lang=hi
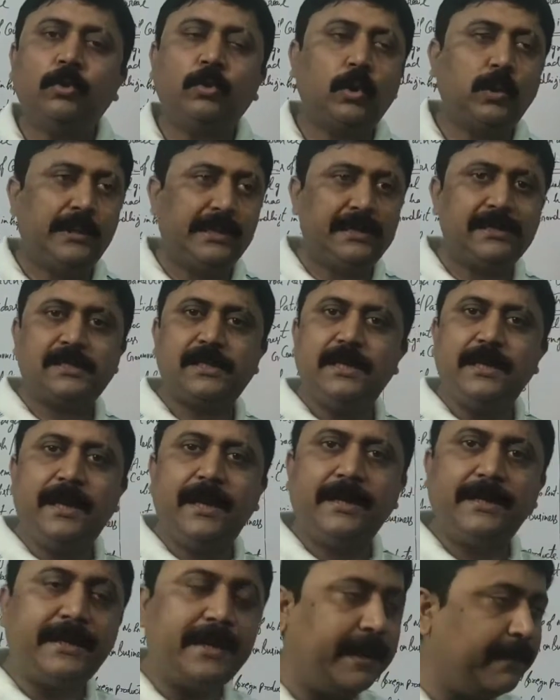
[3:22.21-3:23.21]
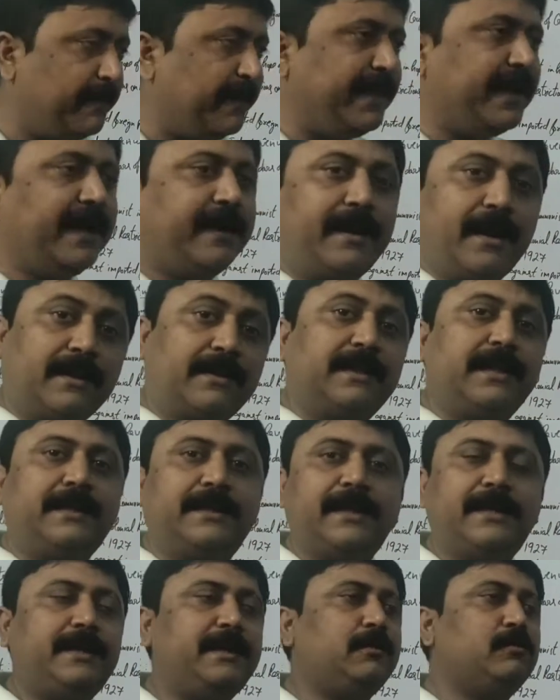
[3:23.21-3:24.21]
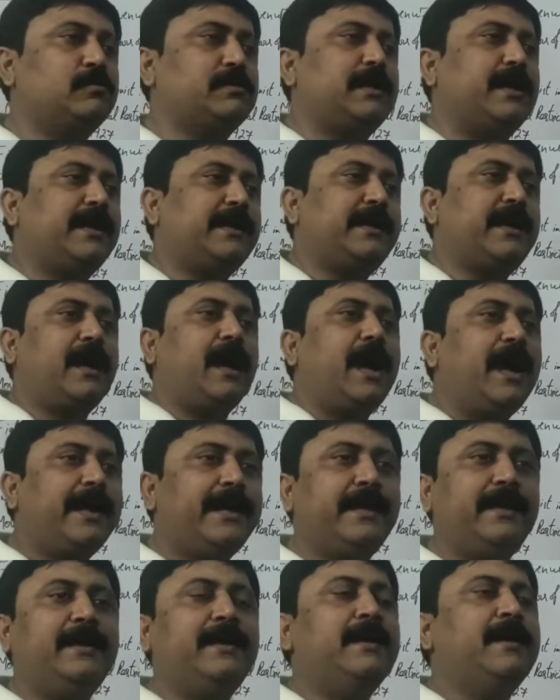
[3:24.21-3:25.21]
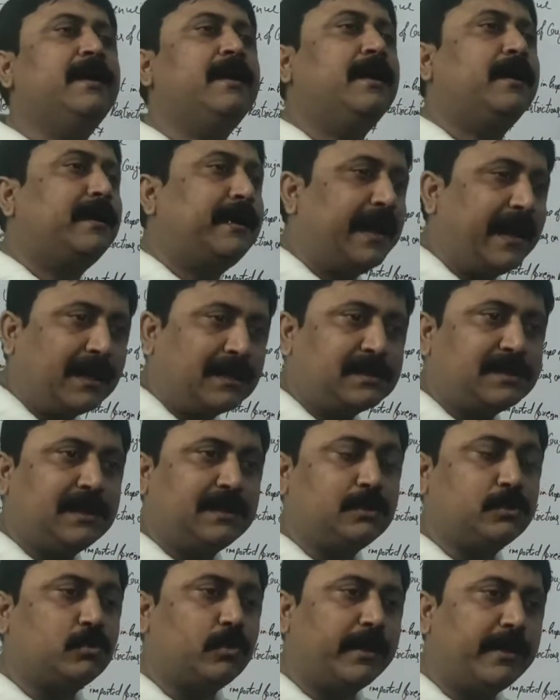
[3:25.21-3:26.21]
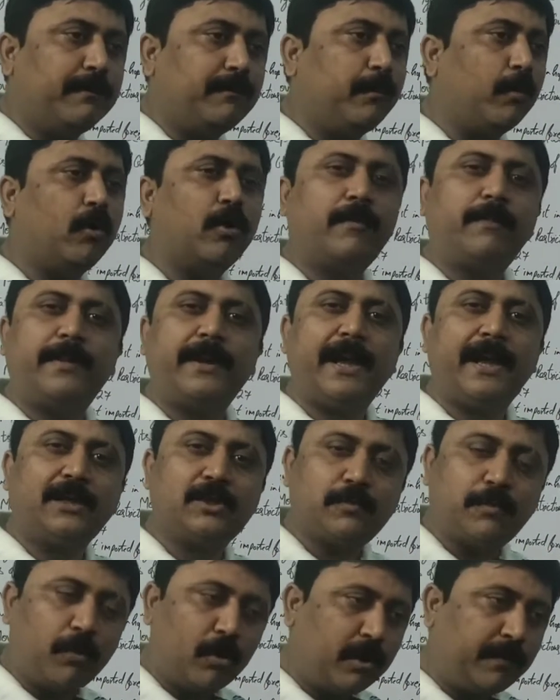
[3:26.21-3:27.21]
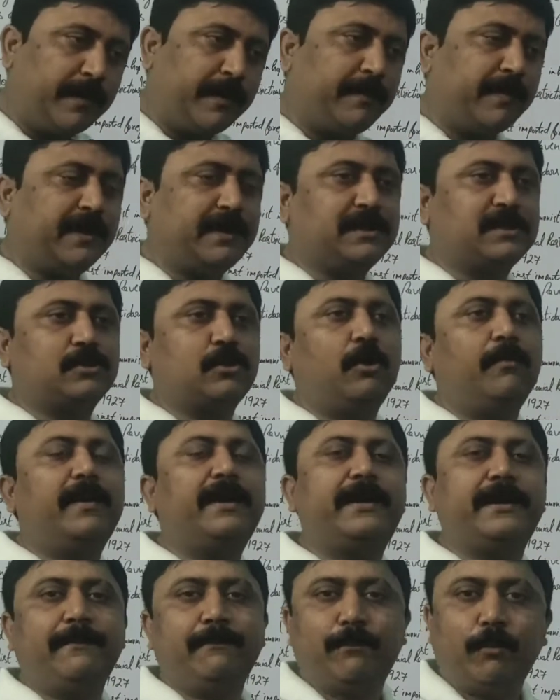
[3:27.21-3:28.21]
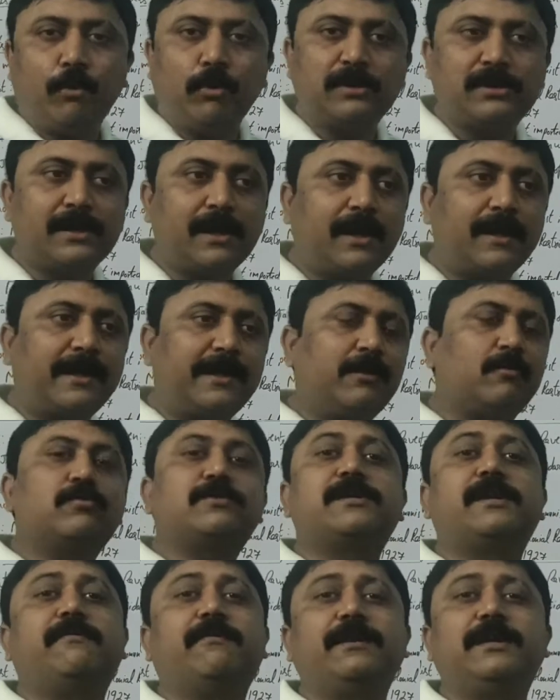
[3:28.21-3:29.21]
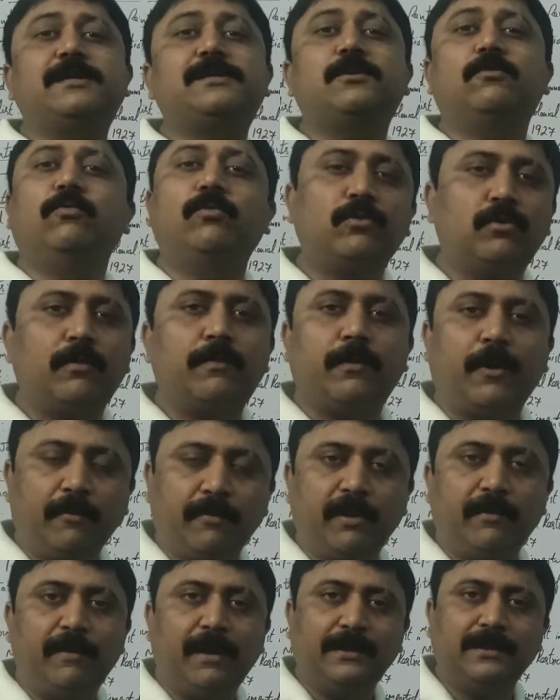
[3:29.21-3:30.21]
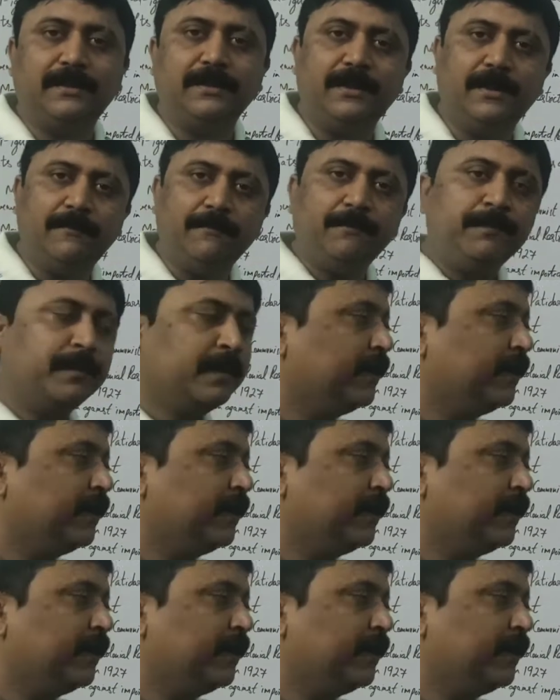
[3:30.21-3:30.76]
तो इसलिए ये भी ये डरते थे कि उस तरह के हाई टैक्सेस जो इंपोर्ट पे एक्सपोर्ट पे ब्रिटिश गवर्नमेंट इम्पोज कर रही है उसके वजह से उनको प्रॉब्लम आती है